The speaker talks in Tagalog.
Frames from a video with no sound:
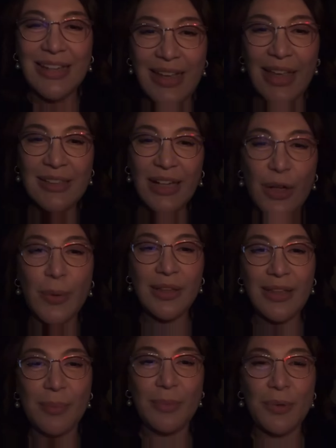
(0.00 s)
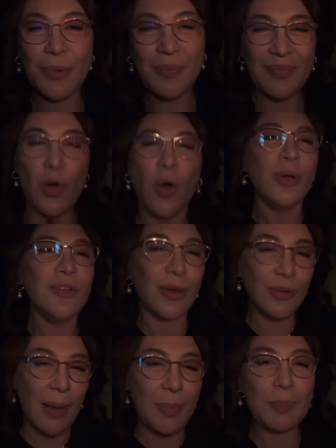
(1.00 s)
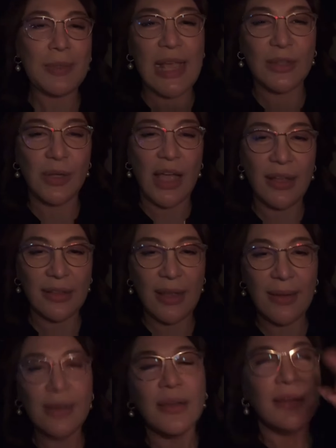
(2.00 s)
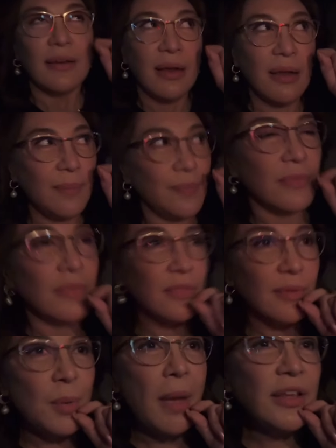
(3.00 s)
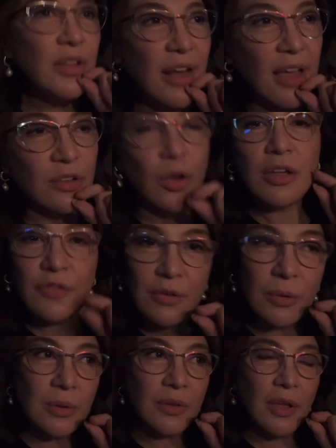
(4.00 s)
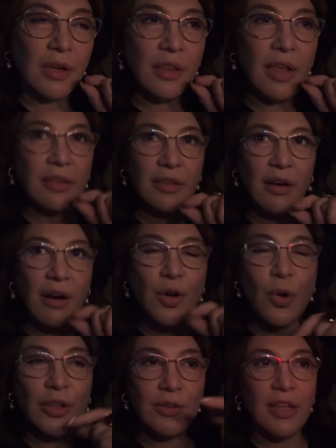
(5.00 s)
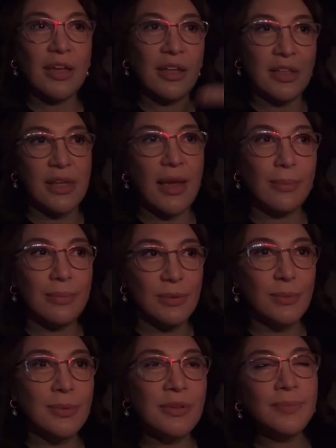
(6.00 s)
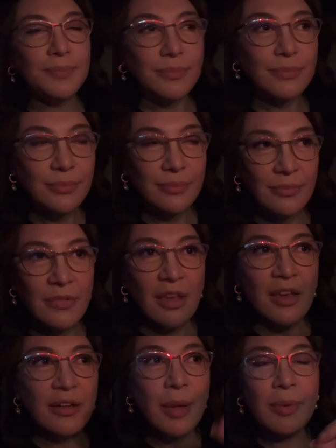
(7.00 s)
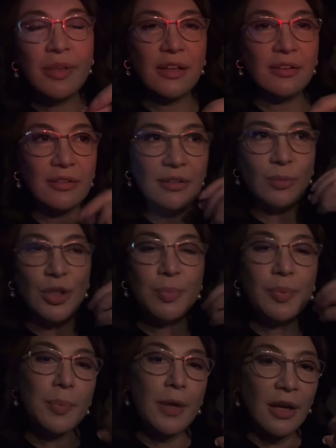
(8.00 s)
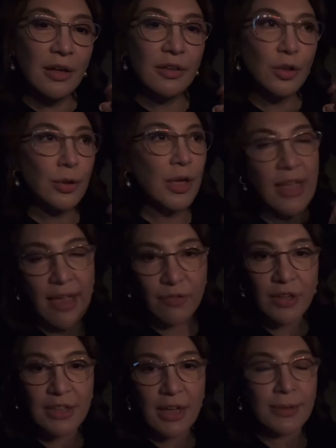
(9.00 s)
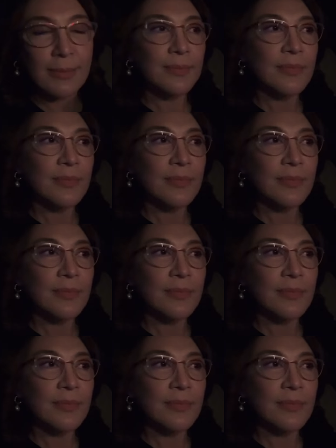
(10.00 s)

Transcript: And si Chloe TMU, oo, naku, dapat pasado lahat ha. Um, reminder lang to all of you that, that uh, are going to take an exam soon. Remember that when you prepare, you're already halfway done.